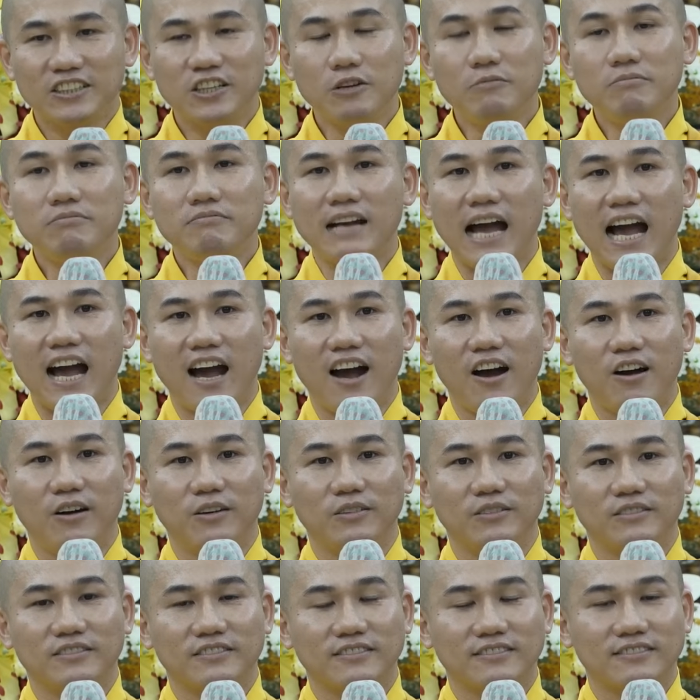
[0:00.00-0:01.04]
Trung
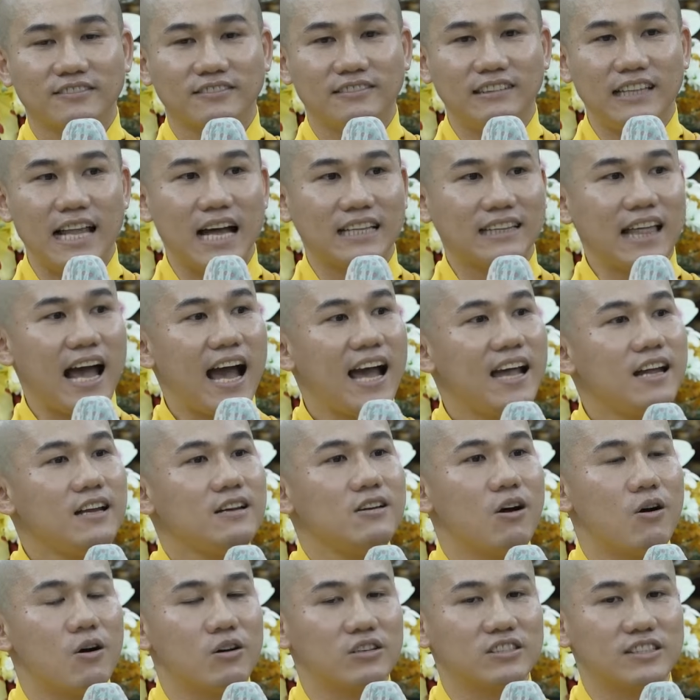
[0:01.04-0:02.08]
đạo là thái
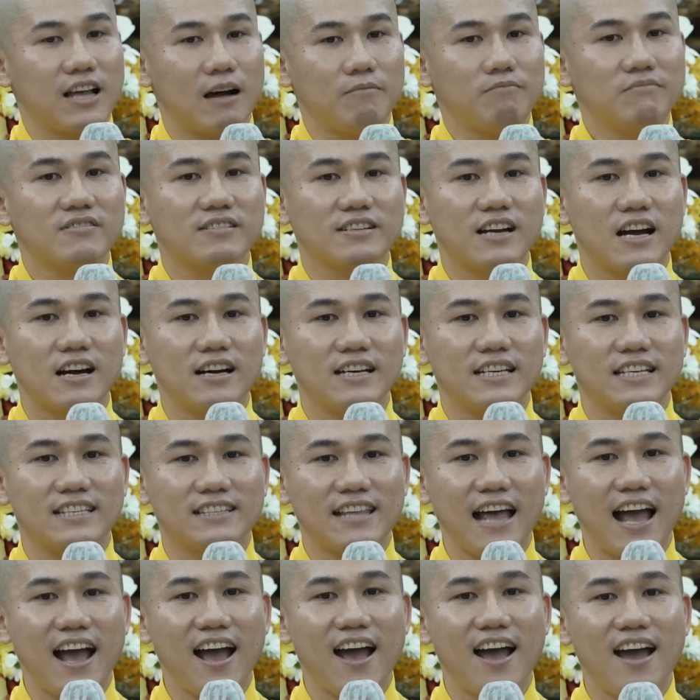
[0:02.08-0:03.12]
độ sống rời
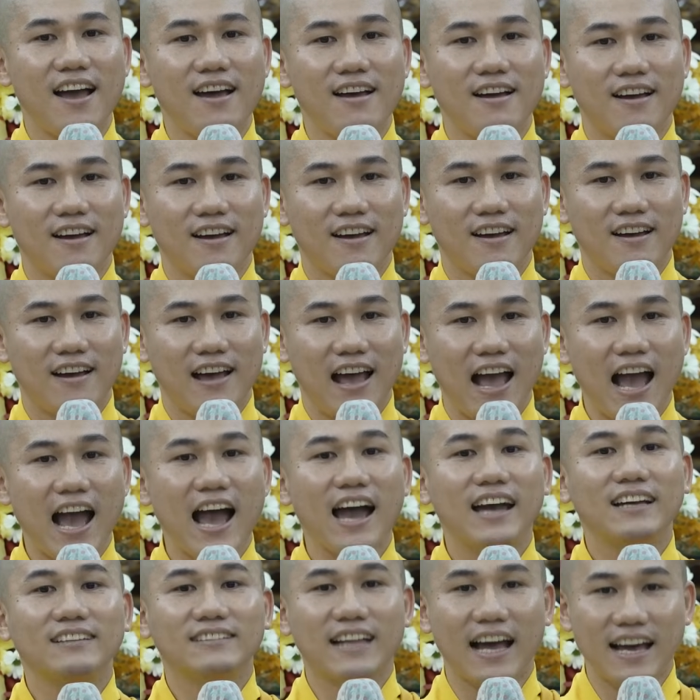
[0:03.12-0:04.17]
xa
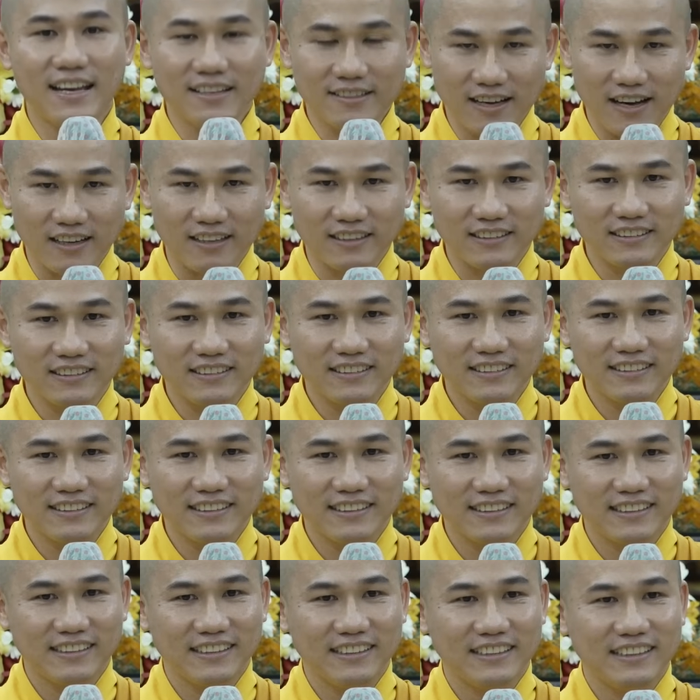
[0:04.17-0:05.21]
hai thái cực,
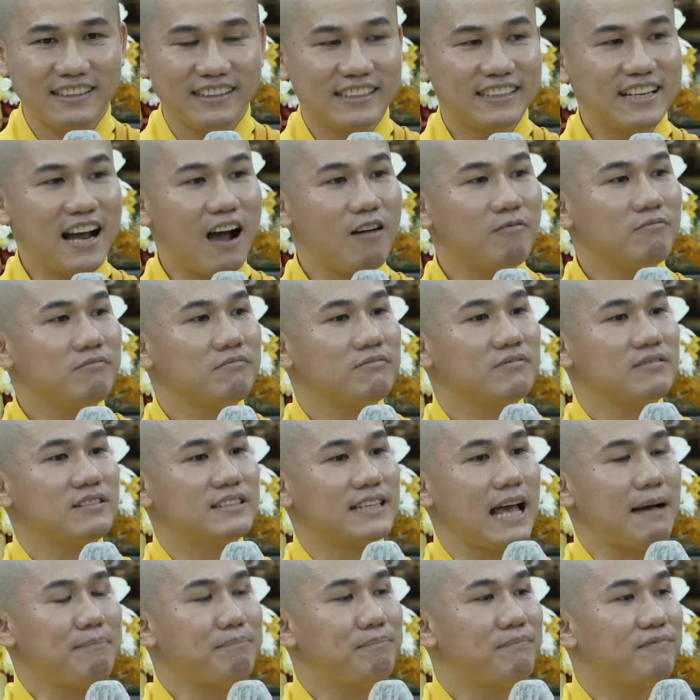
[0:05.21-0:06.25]

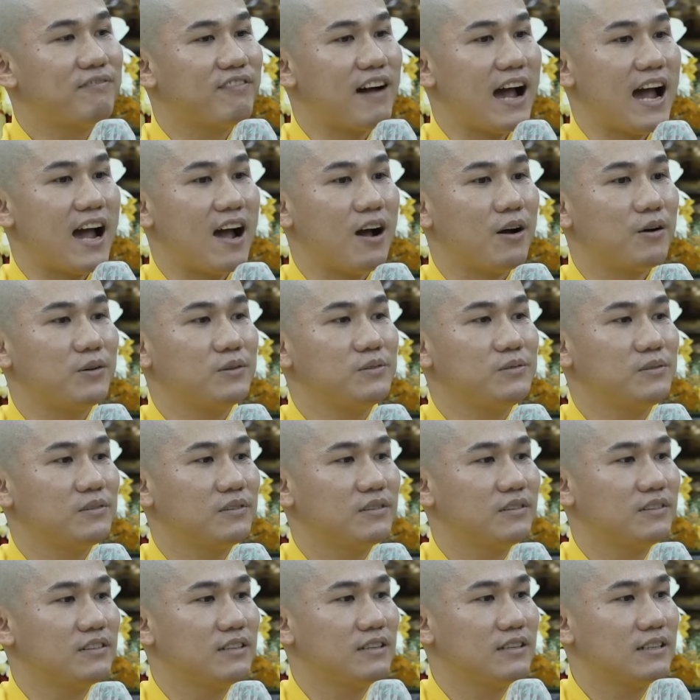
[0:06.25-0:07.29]
không chấp vào
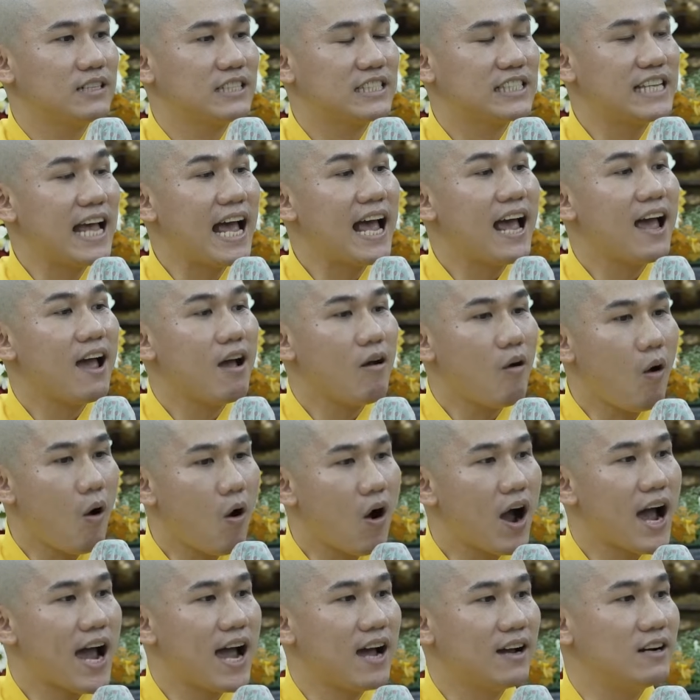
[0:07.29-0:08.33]
xa
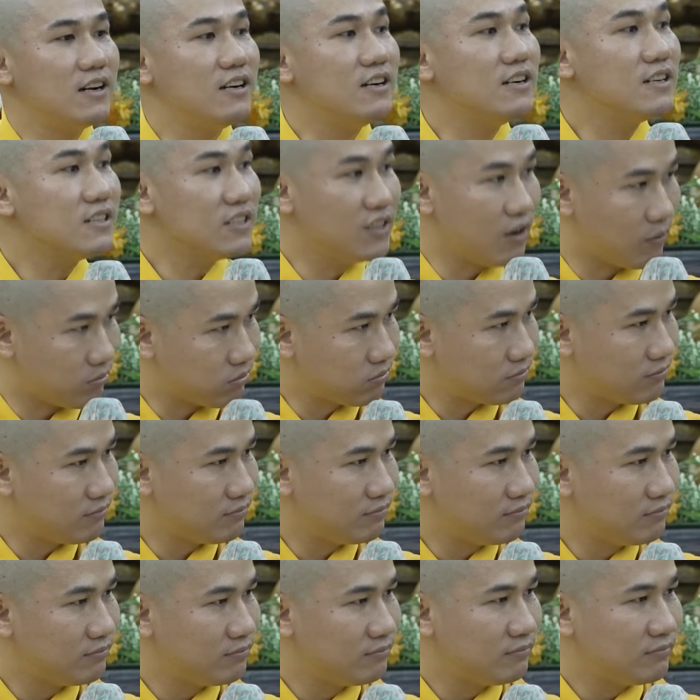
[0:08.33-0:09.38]
hoa hưởng dục,
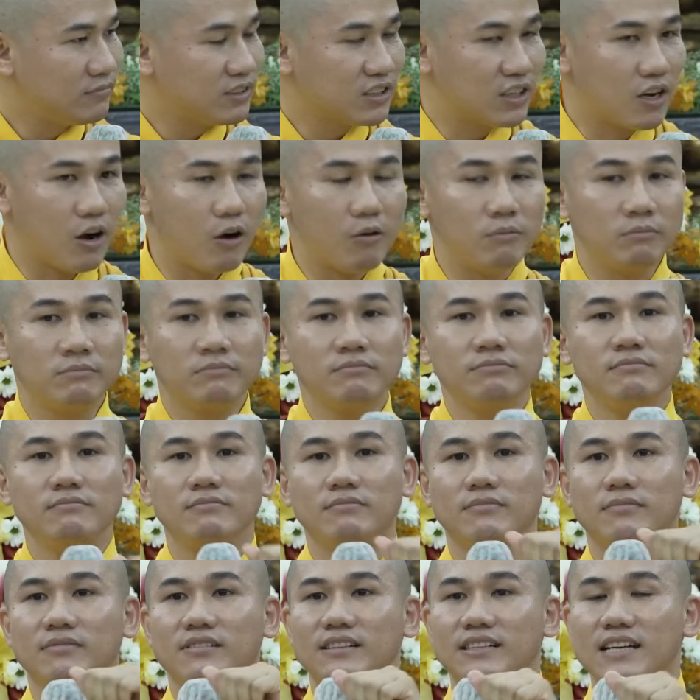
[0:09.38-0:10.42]
cũng
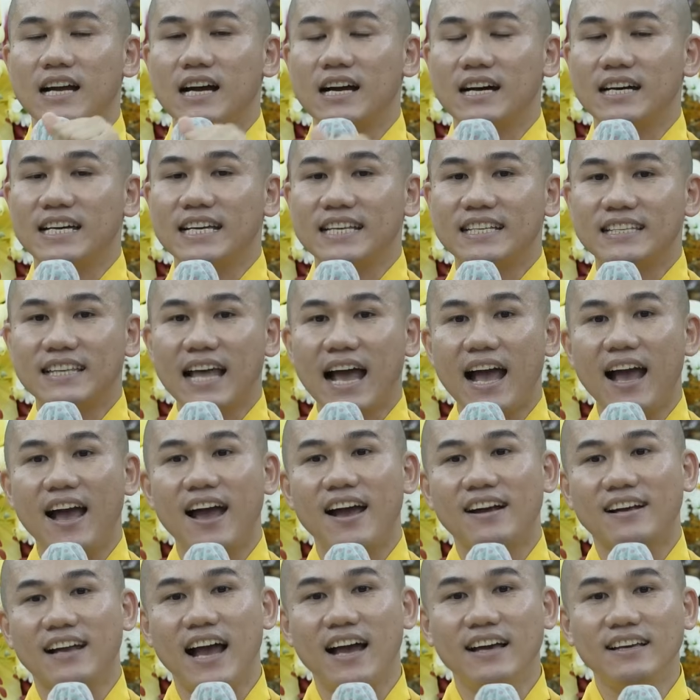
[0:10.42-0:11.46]
rời
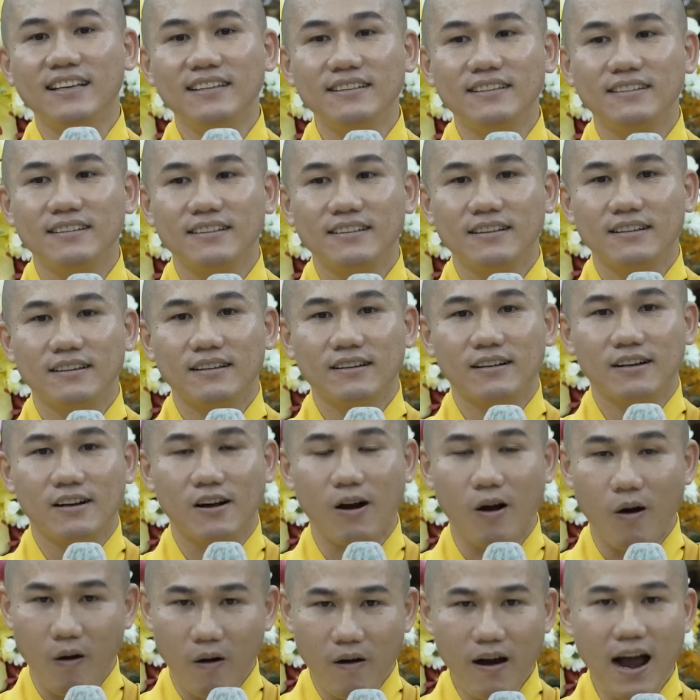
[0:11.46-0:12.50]
xa cái
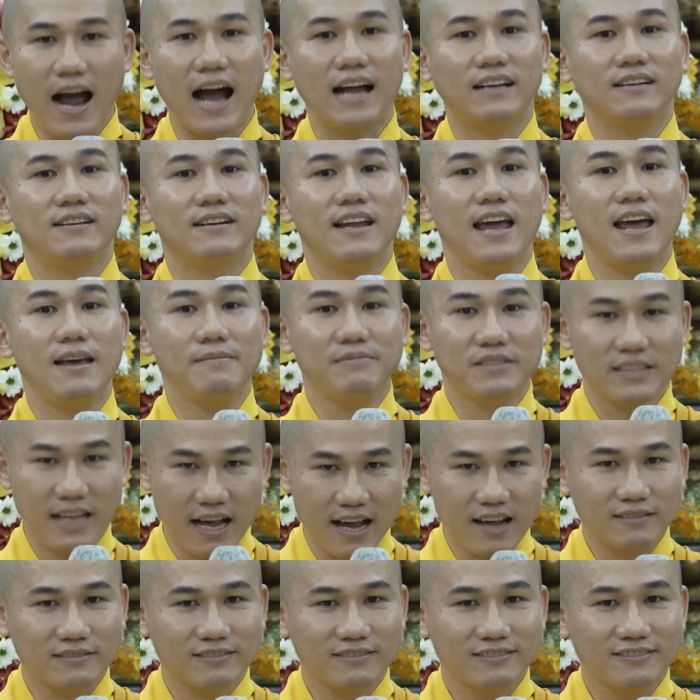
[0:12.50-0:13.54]
khổ hạnh ép
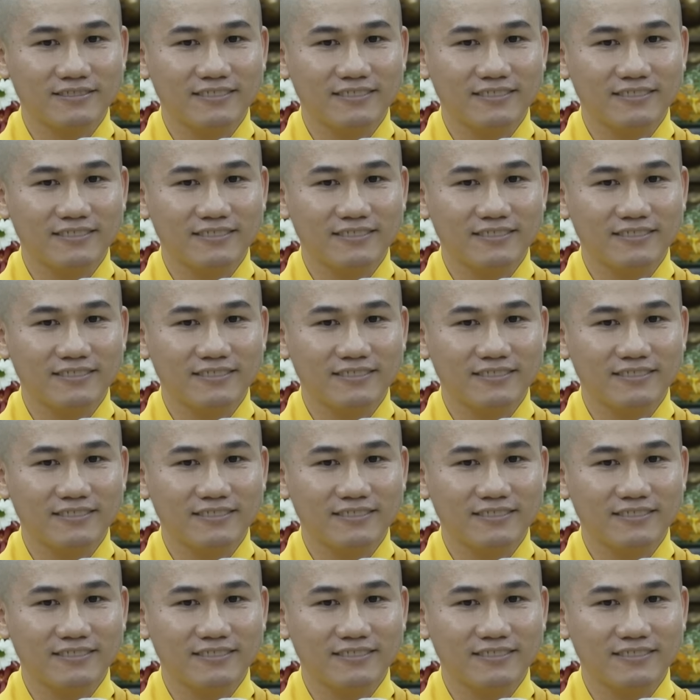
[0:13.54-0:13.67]
xác.